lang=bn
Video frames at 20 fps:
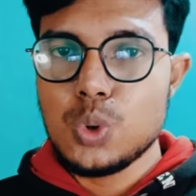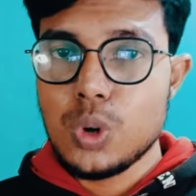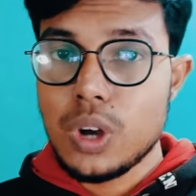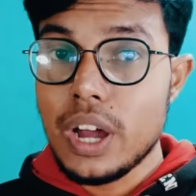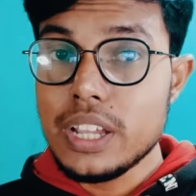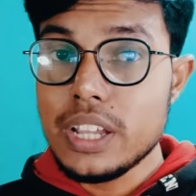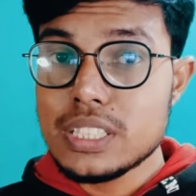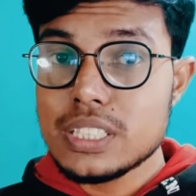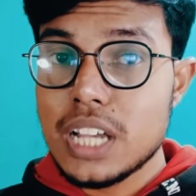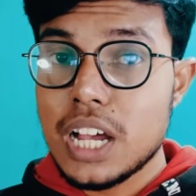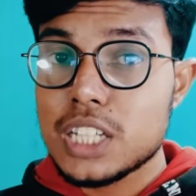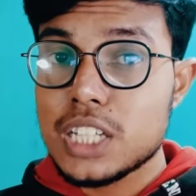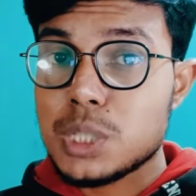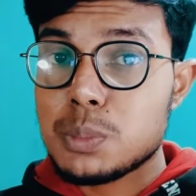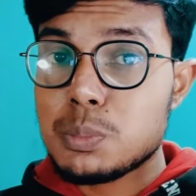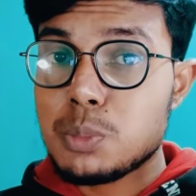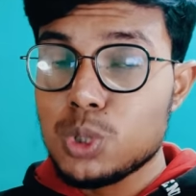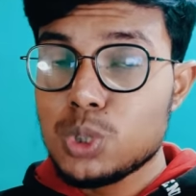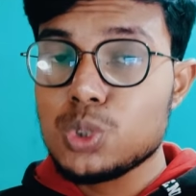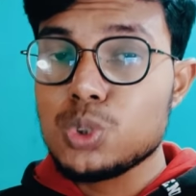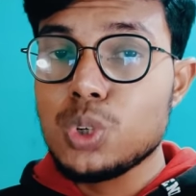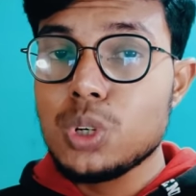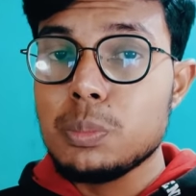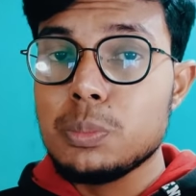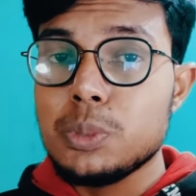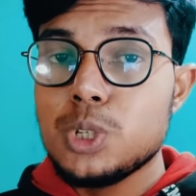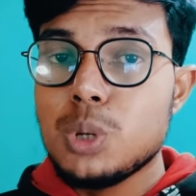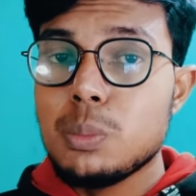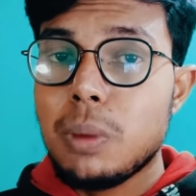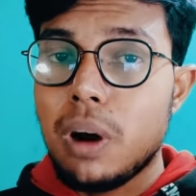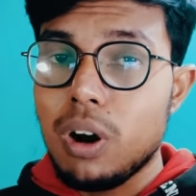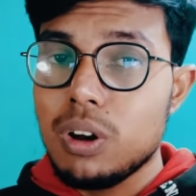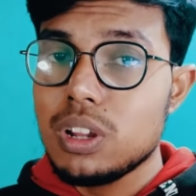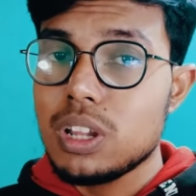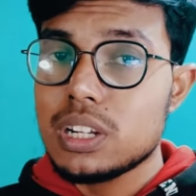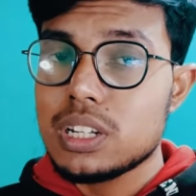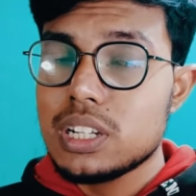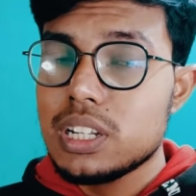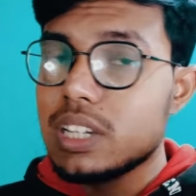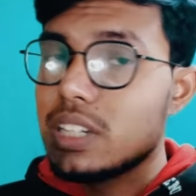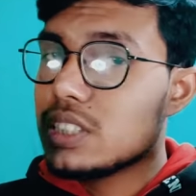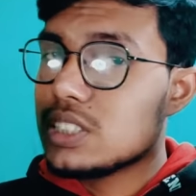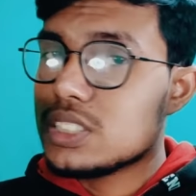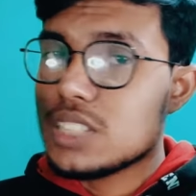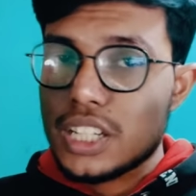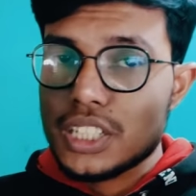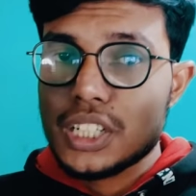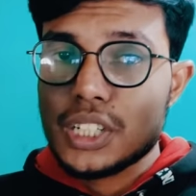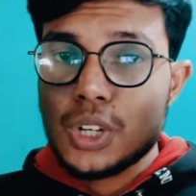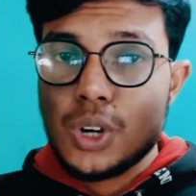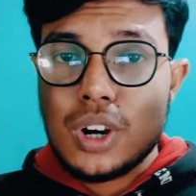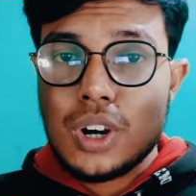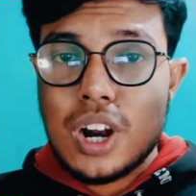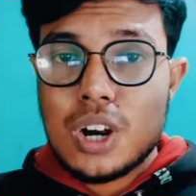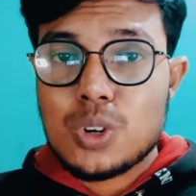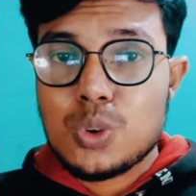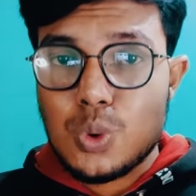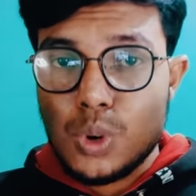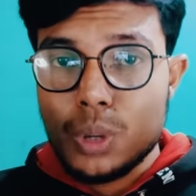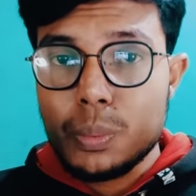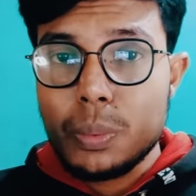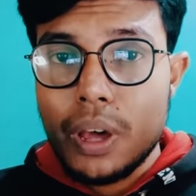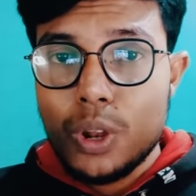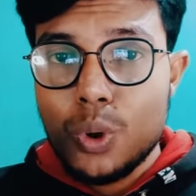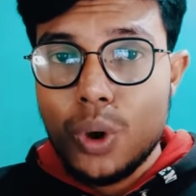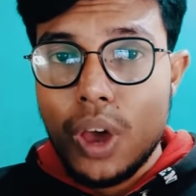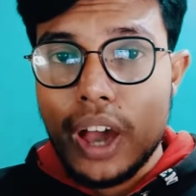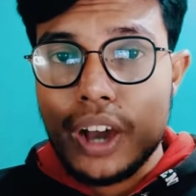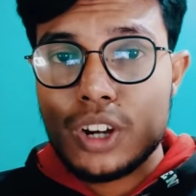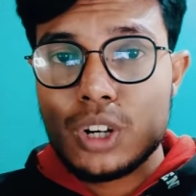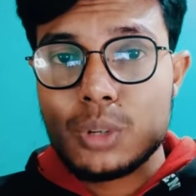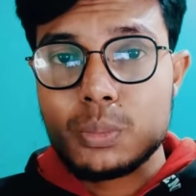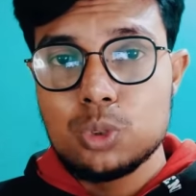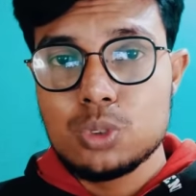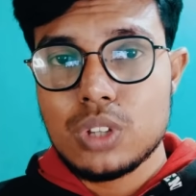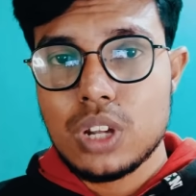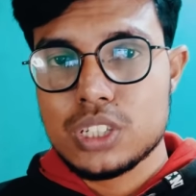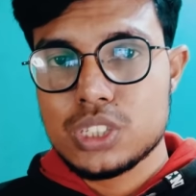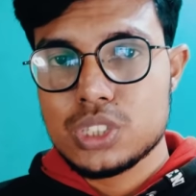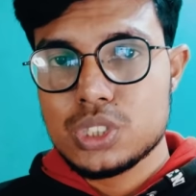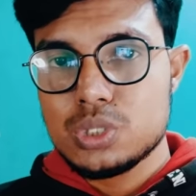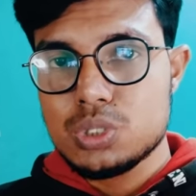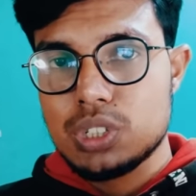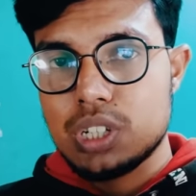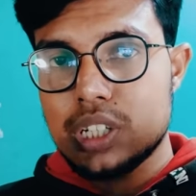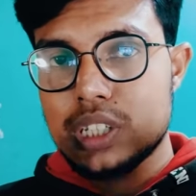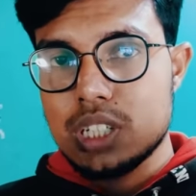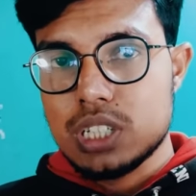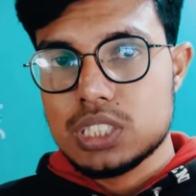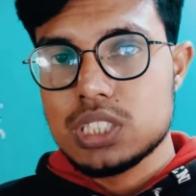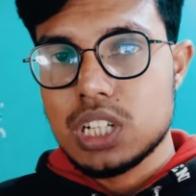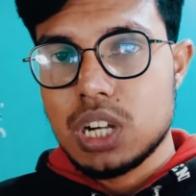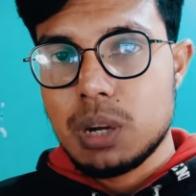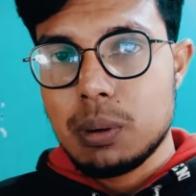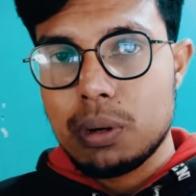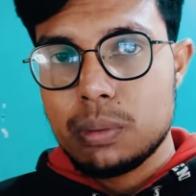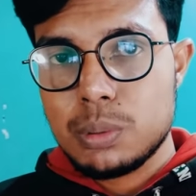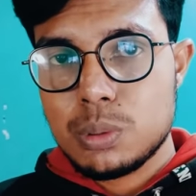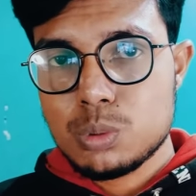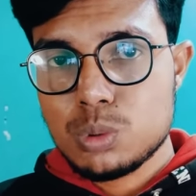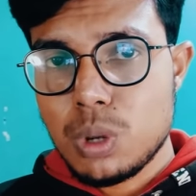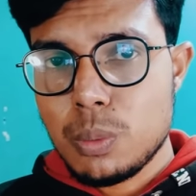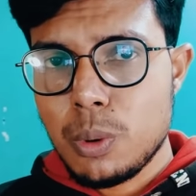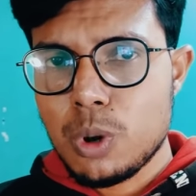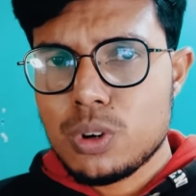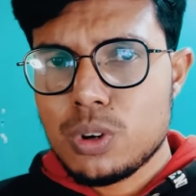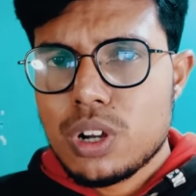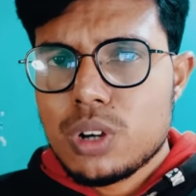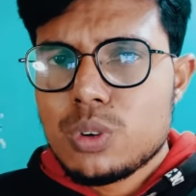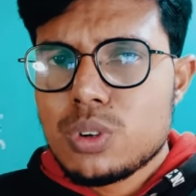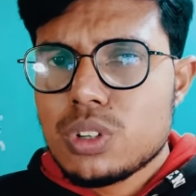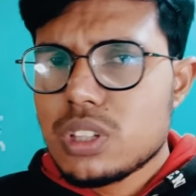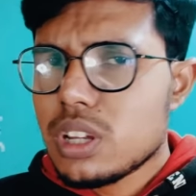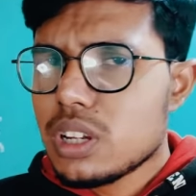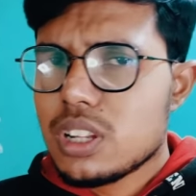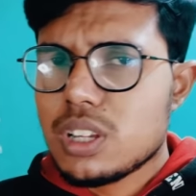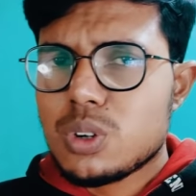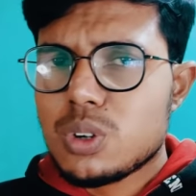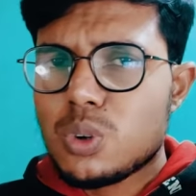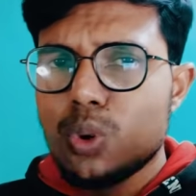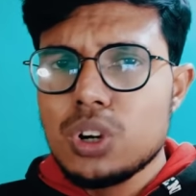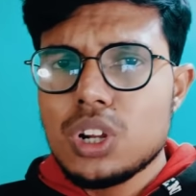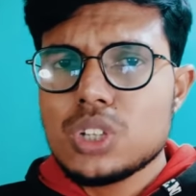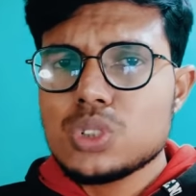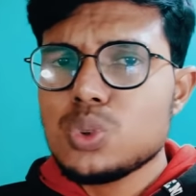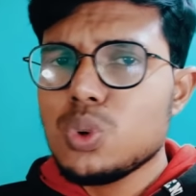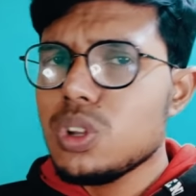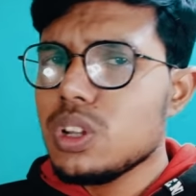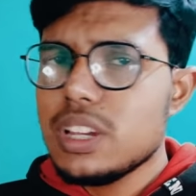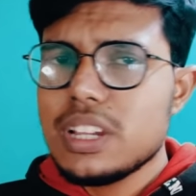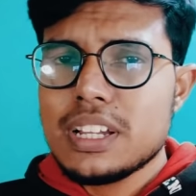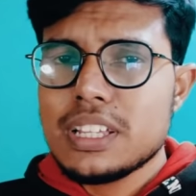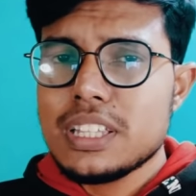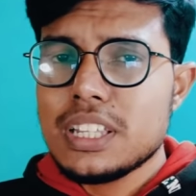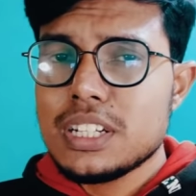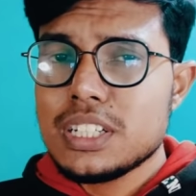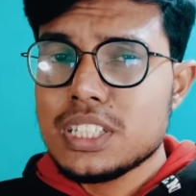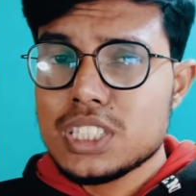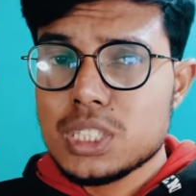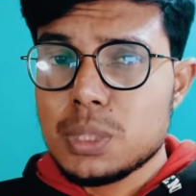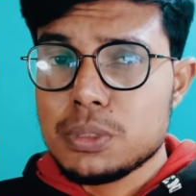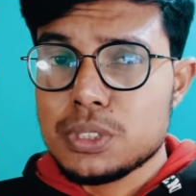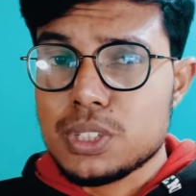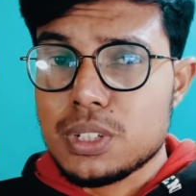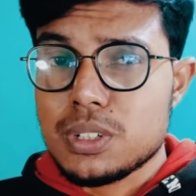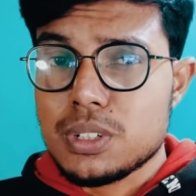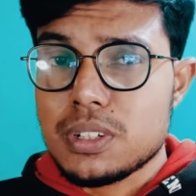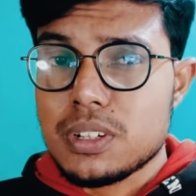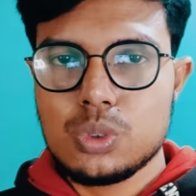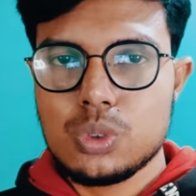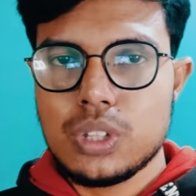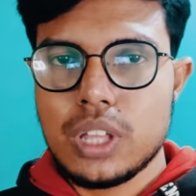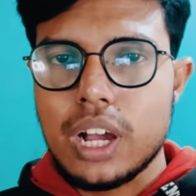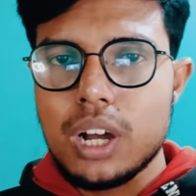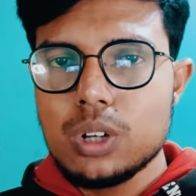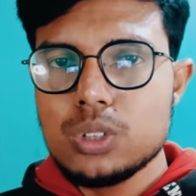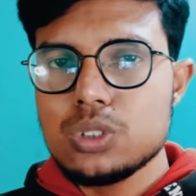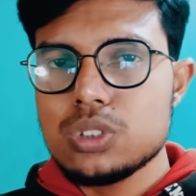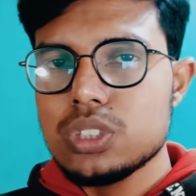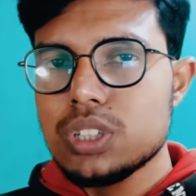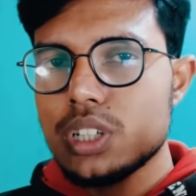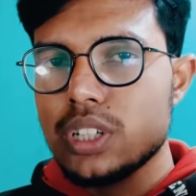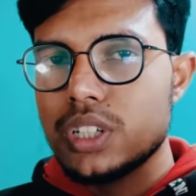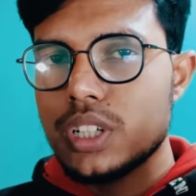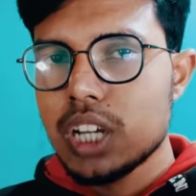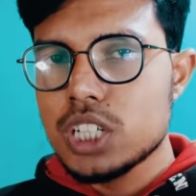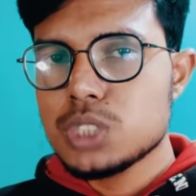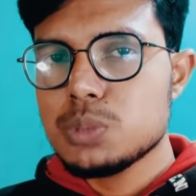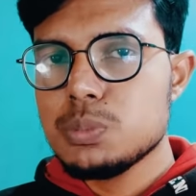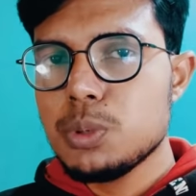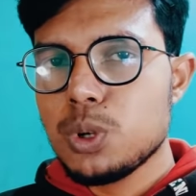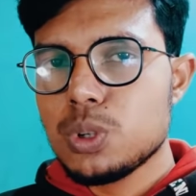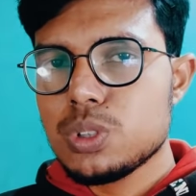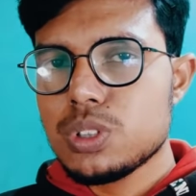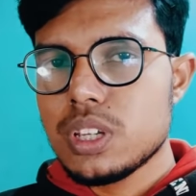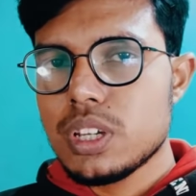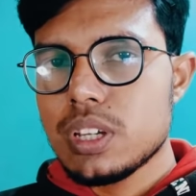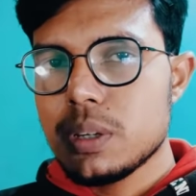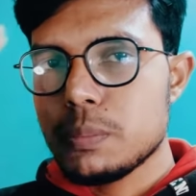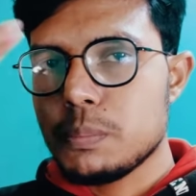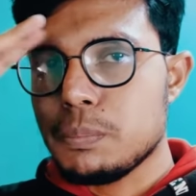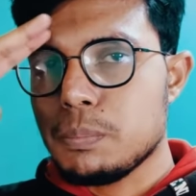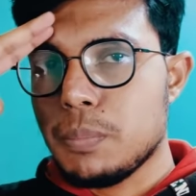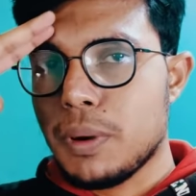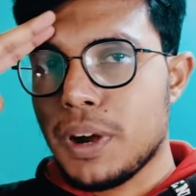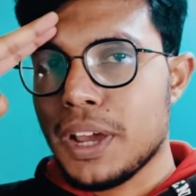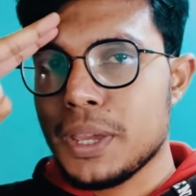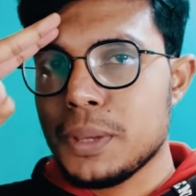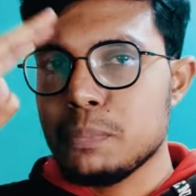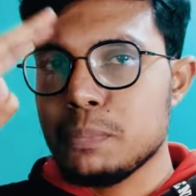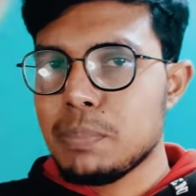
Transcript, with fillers: তো গাইস আজ এই পর্যন্তই ভিডিও ভালো লাগলে যা যা করার করে ফেলো এখনও পর্যন্ত আর্টিস্টকে ইনস্টাগ্রাম আর ফেসবুকে ফলো না করে থাকলে করে এসো লিঙ্ক দ্য ডিসক্রিপশন তো দেখা হচ্ছে নেক্সট ভিডিওতে বাই